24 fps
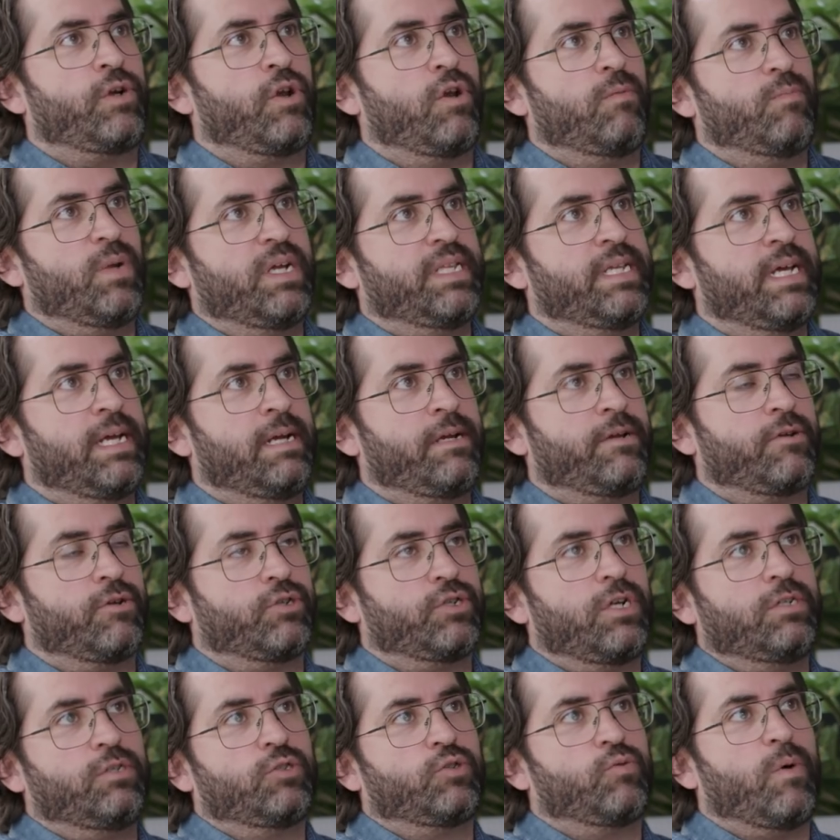que le modèle que je
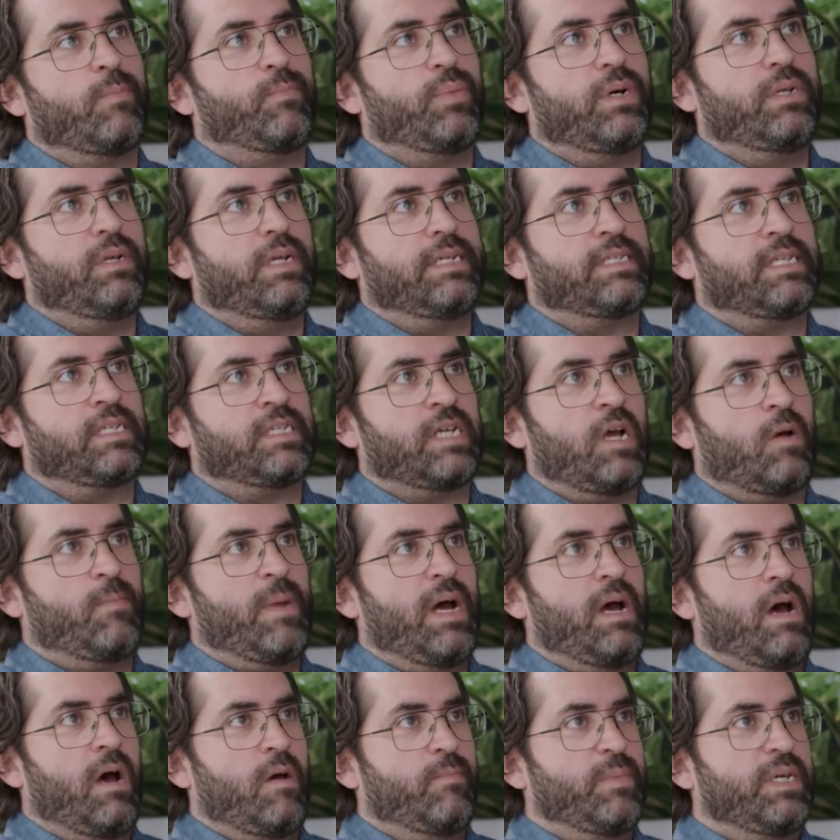donne ne soit pas
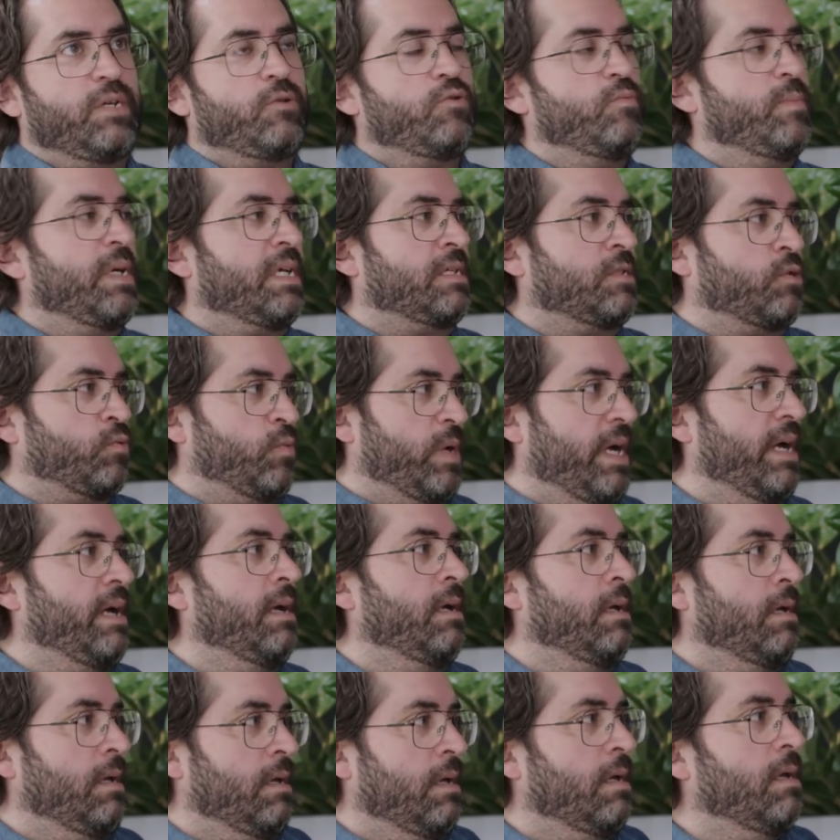nécessairement ambigu, mais qu'il soit
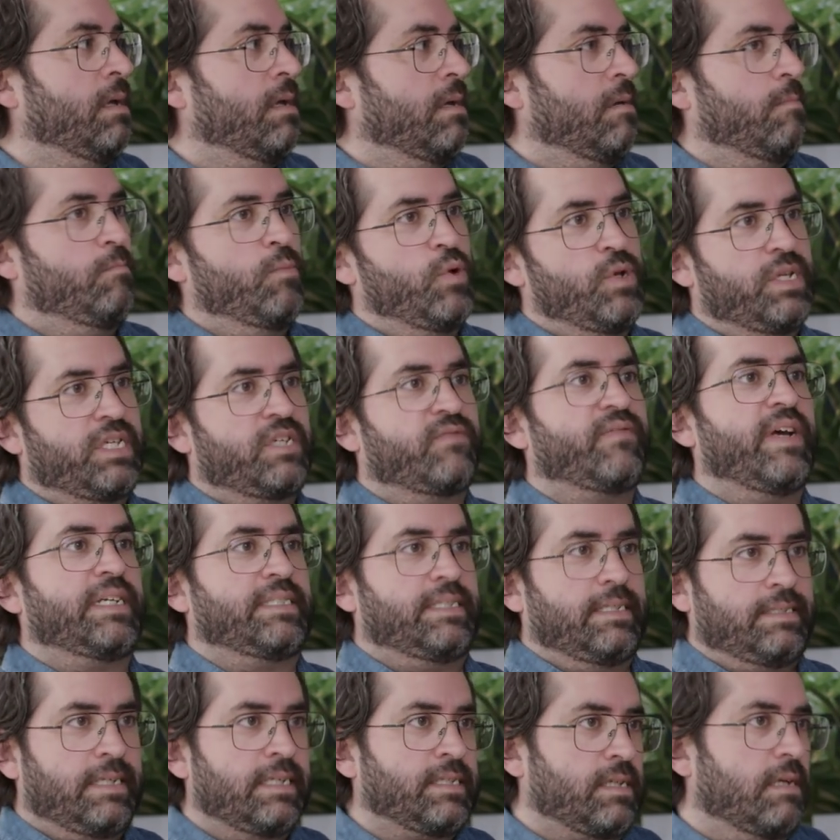
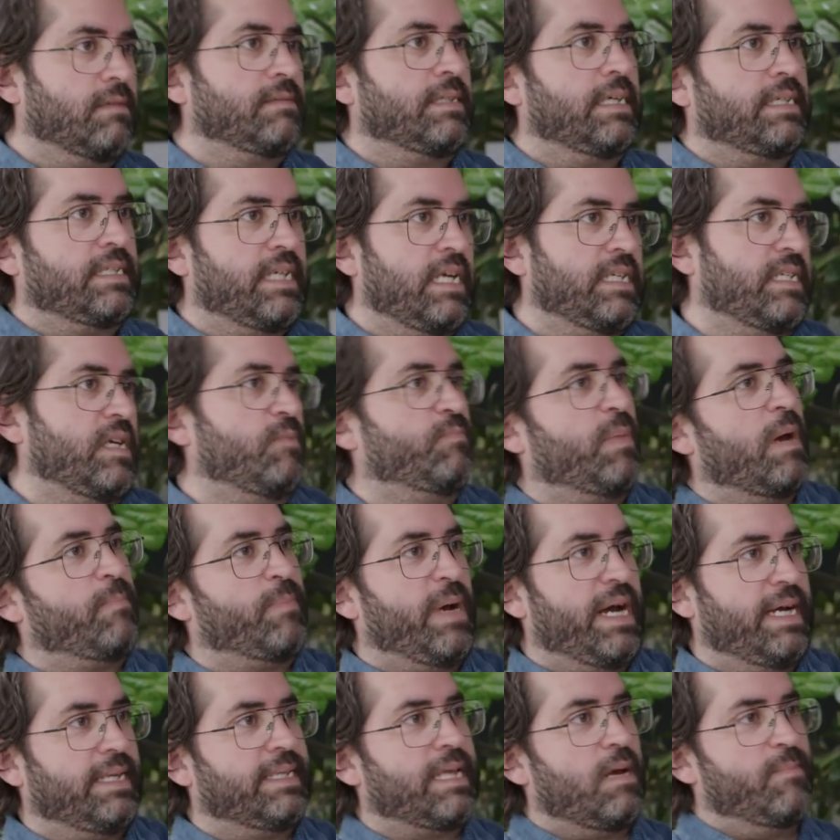complexe. C'est ça. C'est
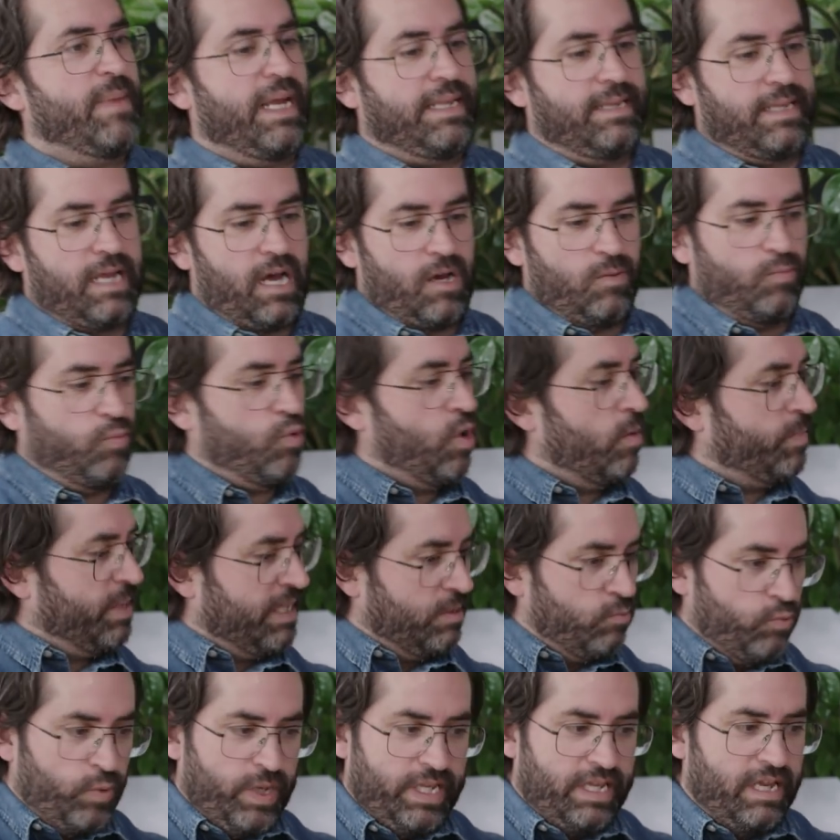papa, il t'amène dans le bois. Puis
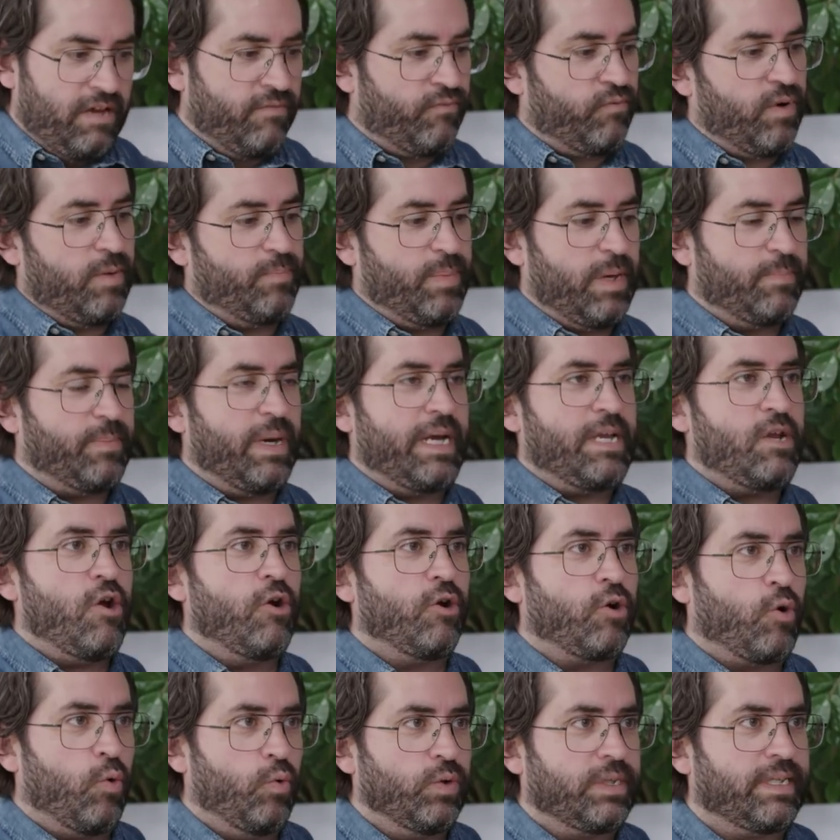oui, des fois, papa, il y a
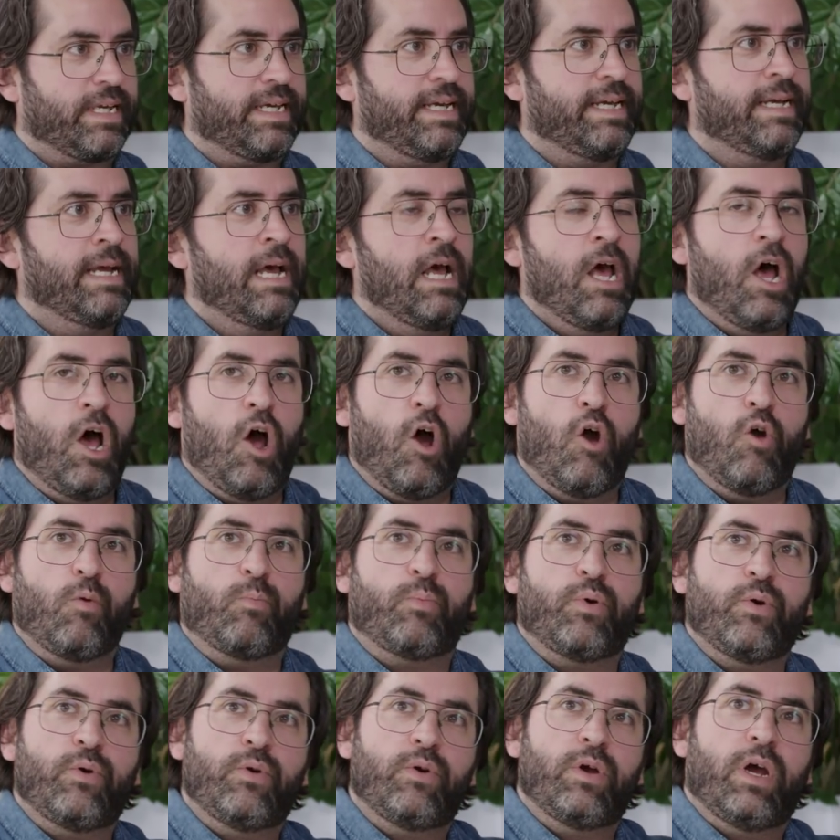un côté un
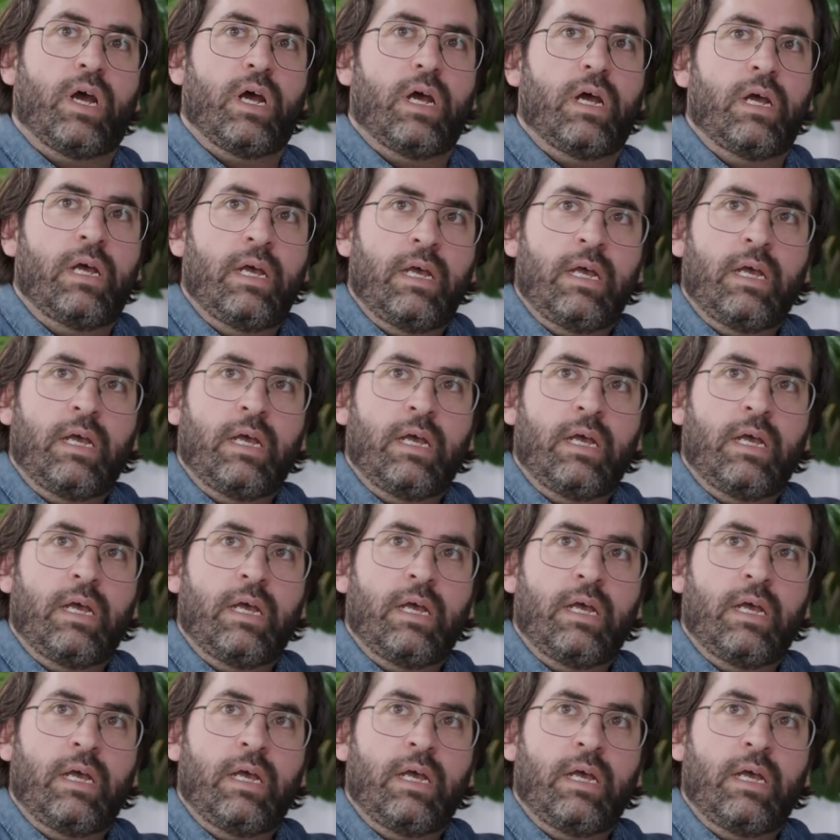peu. Euh,